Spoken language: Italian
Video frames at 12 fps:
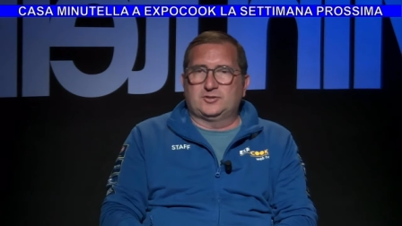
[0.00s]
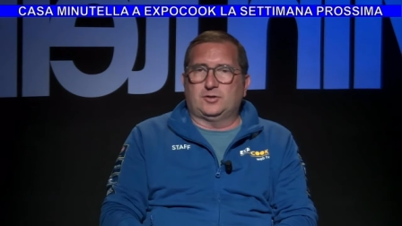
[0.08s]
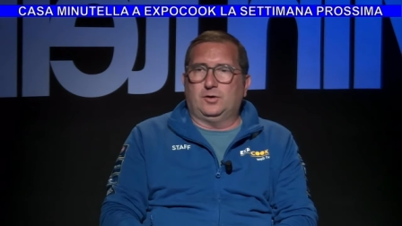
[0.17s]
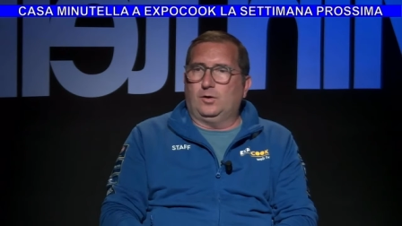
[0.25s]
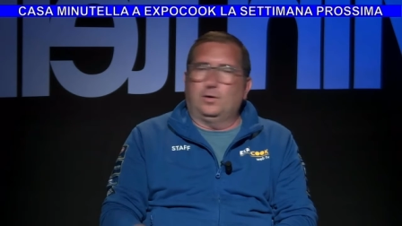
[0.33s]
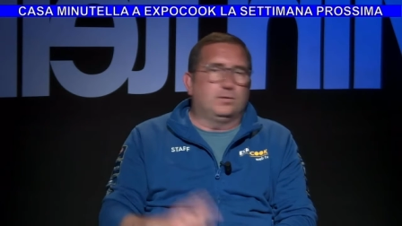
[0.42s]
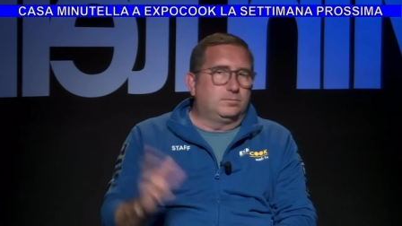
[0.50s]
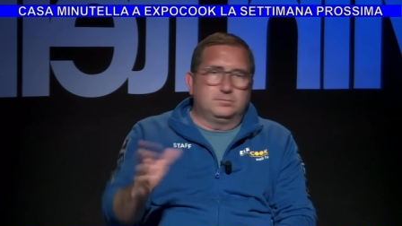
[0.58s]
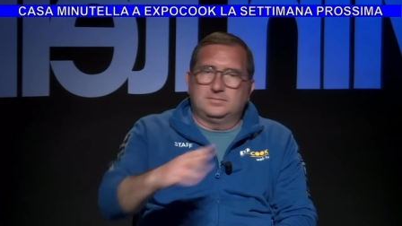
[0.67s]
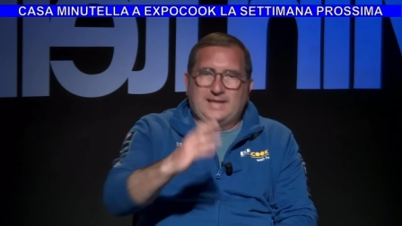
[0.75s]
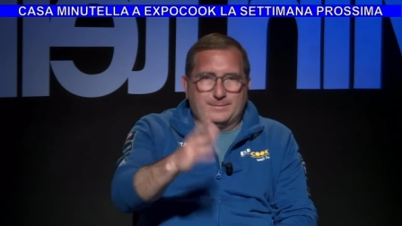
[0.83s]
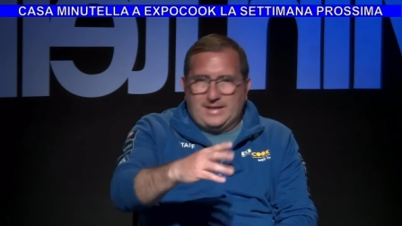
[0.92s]
ho
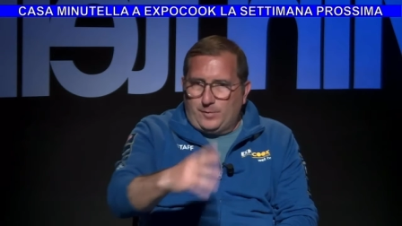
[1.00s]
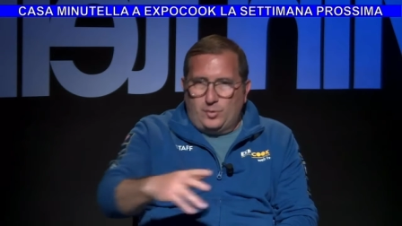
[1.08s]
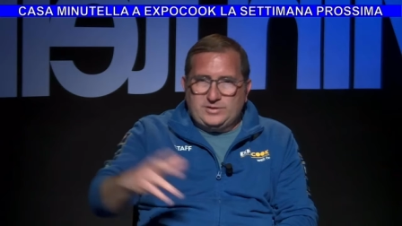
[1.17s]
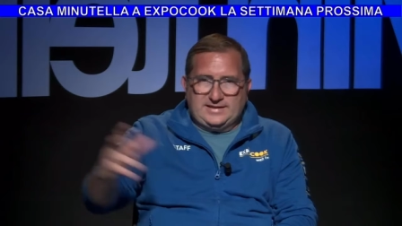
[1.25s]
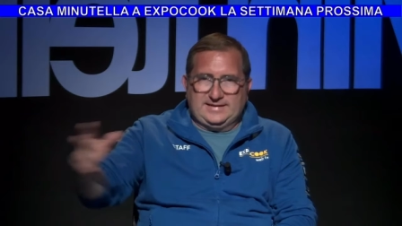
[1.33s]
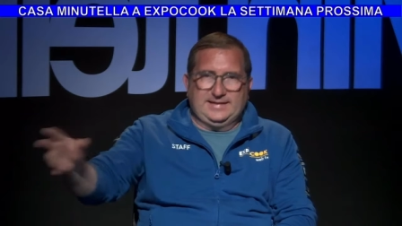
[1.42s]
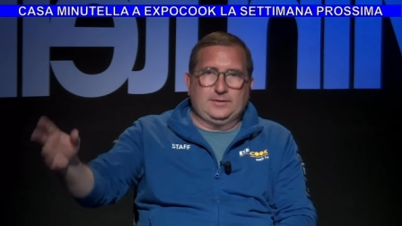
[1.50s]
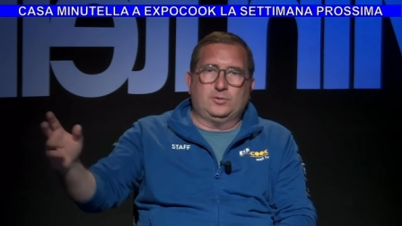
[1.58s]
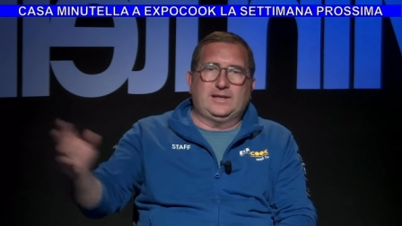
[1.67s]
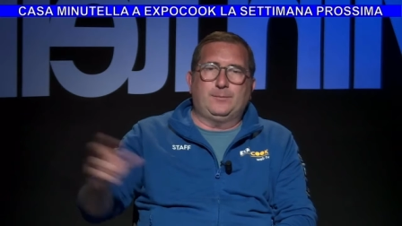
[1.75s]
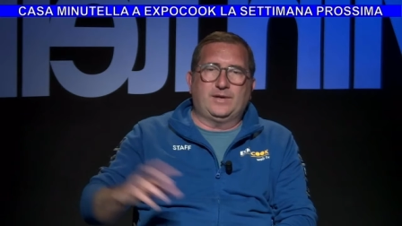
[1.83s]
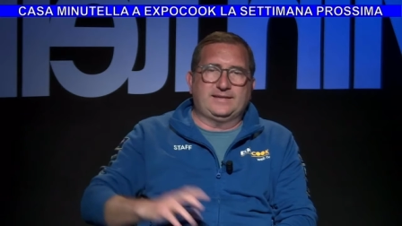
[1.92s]
da mia moglie delle
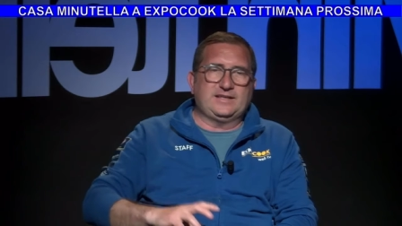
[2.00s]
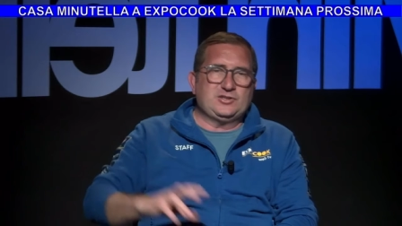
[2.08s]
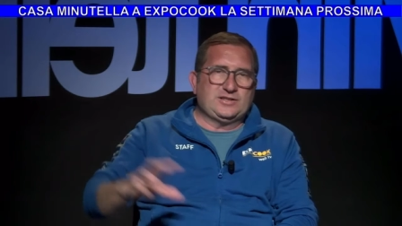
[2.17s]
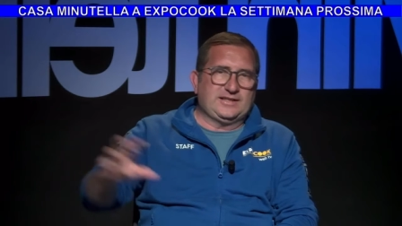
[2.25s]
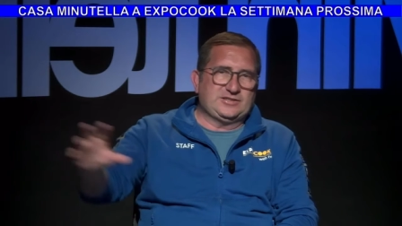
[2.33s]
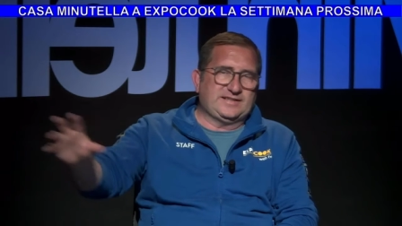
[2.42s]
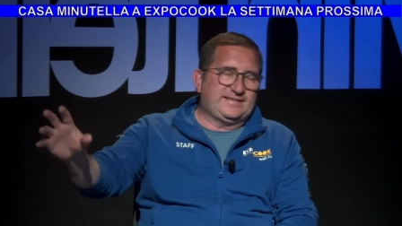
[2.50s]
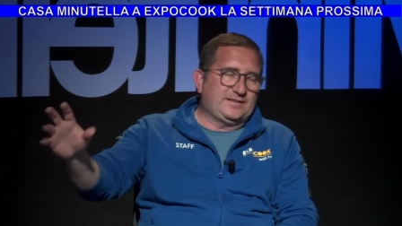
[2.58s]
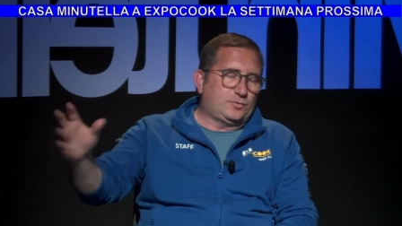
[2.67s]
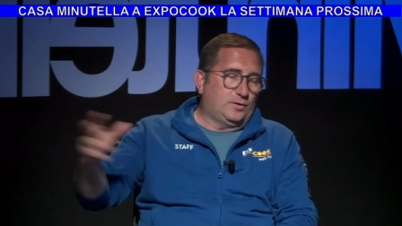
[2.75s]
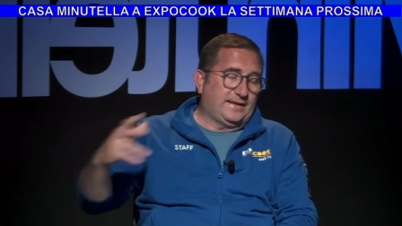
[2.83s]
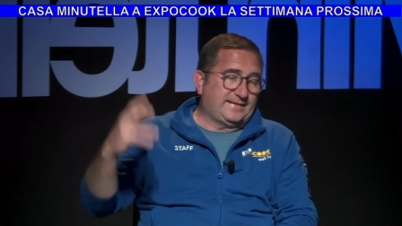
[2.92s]
collaboratrici che
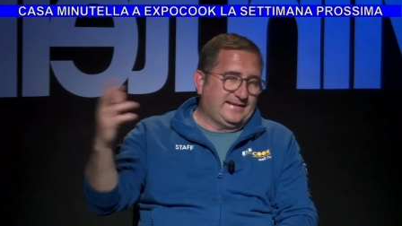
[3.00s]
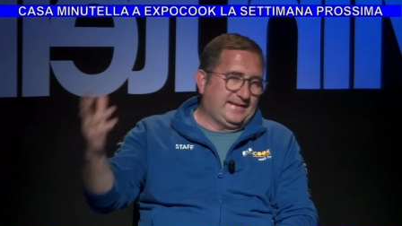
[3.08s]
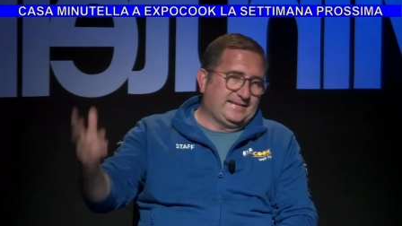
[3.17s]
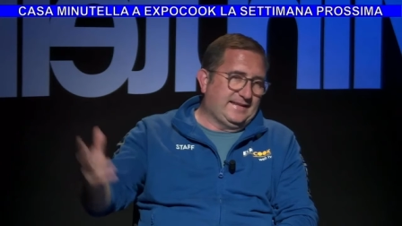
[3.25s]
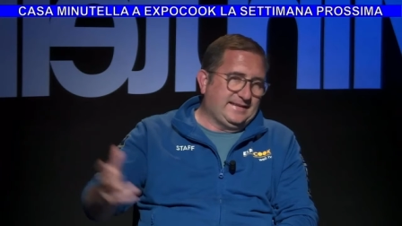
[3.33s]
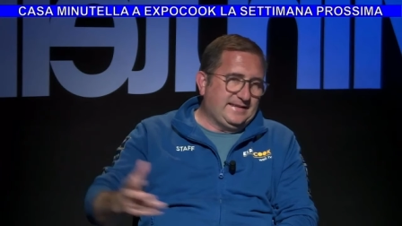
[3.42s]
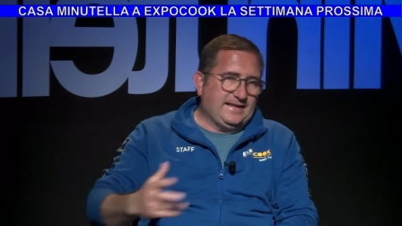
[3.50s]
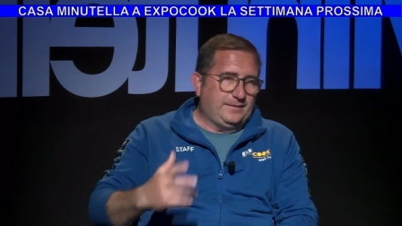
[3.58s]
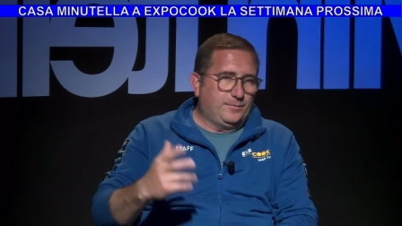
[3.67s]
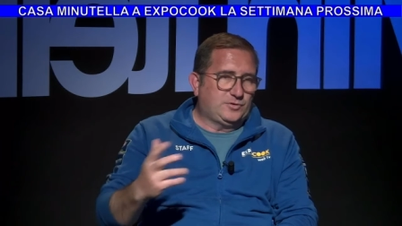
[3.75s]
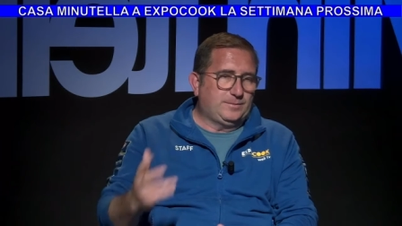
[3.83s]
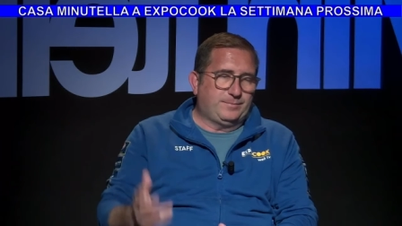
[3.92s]
gestiscono la segreteria
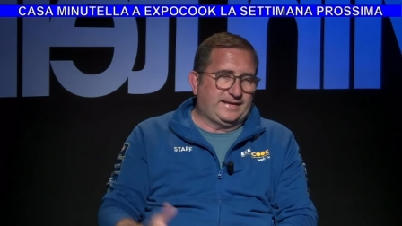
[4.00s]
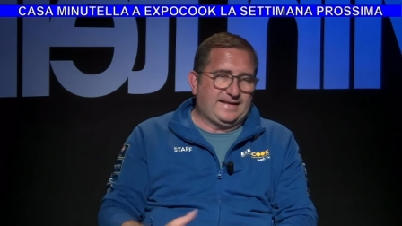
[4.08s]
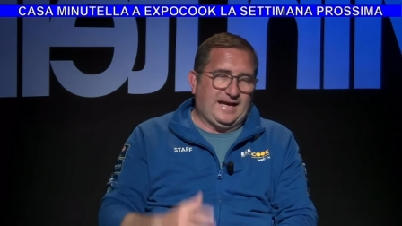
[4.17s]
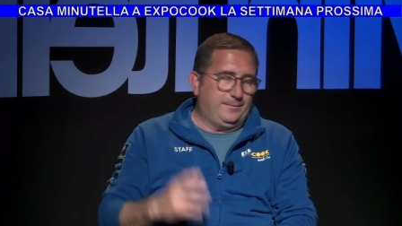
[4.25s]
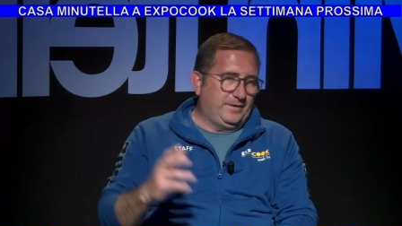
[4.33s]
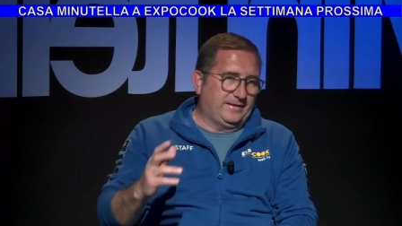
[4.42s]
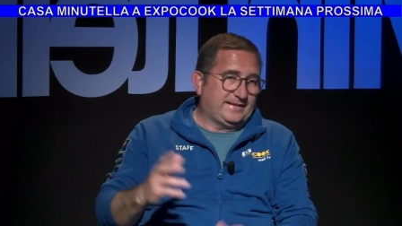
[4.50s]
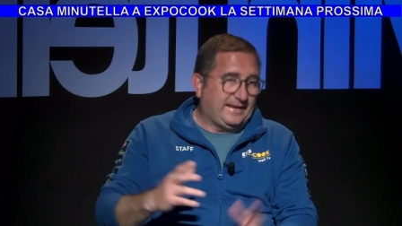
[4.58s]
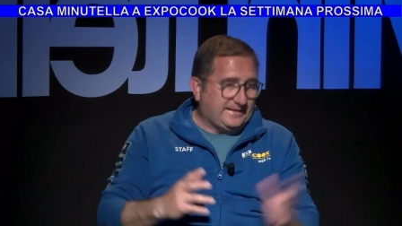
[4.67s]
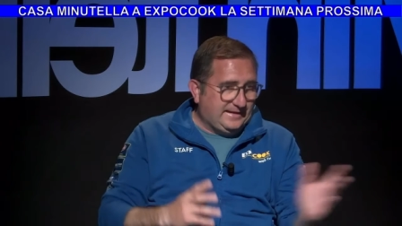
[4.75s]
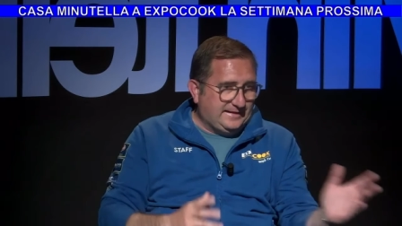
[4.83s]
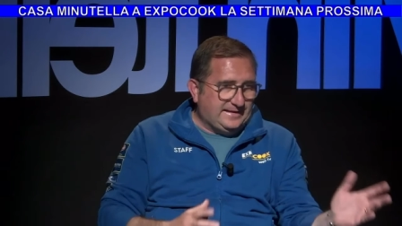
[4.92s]
in modo impeccabile, perché
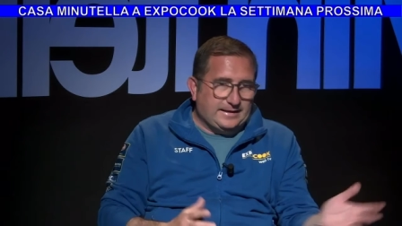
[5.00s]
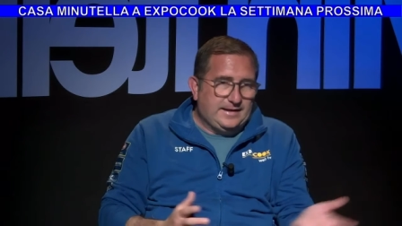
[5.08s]
anche lì